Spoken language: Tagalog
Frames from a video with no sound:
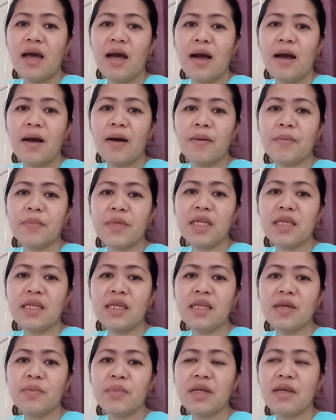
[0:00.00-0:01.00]
um,
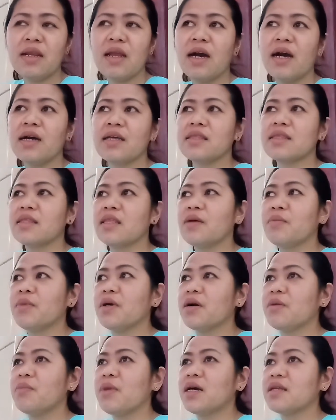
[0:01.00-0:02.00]
hindi naman lahat na
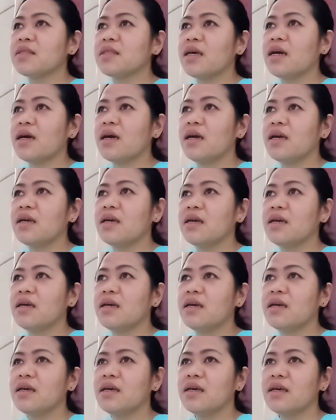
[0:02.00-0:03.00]
mga bata
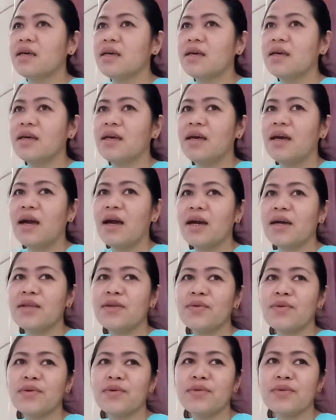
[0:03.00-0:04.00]
ay
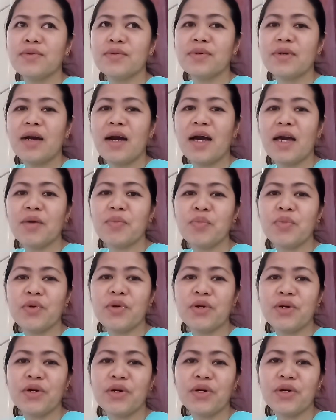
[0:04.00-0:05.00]
ano yung
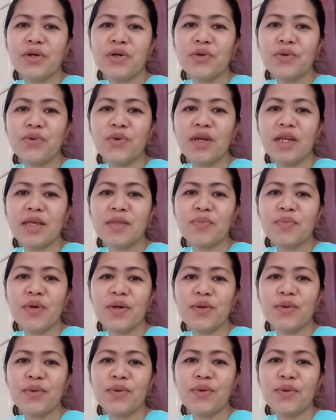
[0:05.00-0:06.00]
hyper kulit
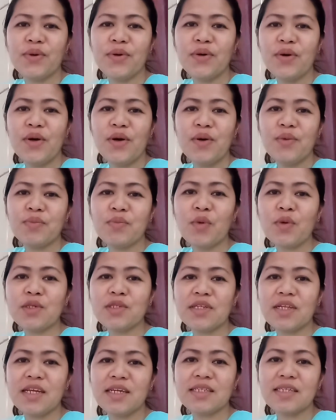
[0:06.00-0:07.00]
pero
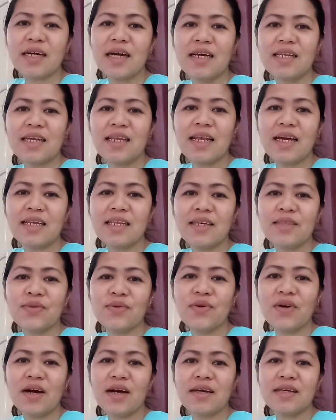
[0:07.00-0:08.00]
mostly sa kanila
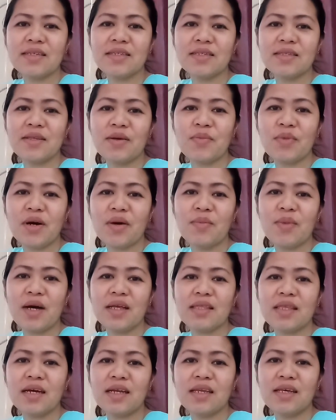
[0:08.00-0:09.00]
dito guys na mga
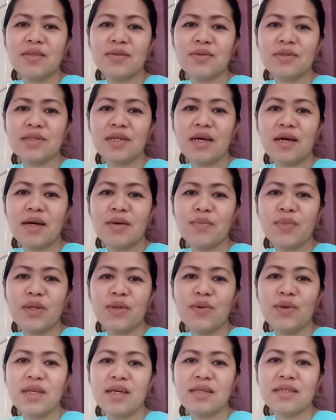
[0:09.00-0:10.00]
bata dito sa
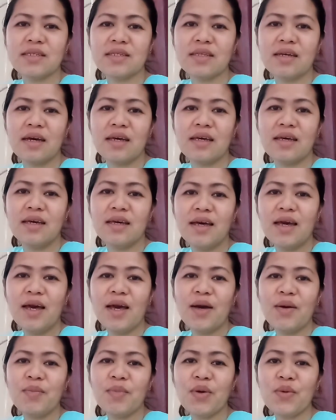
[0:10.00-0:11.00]
Middle East ay
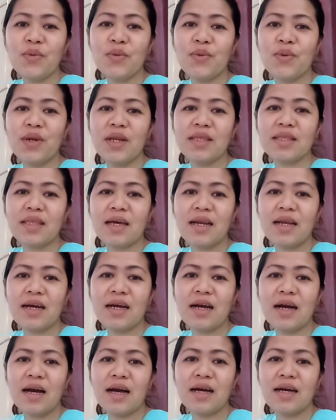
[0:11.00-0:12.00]
makukulit
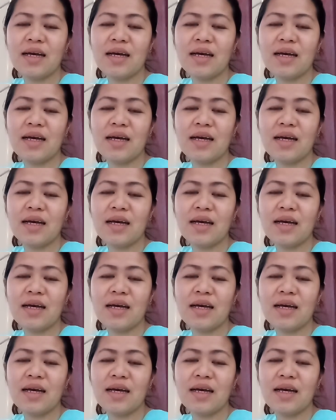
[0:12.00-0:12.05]
talaga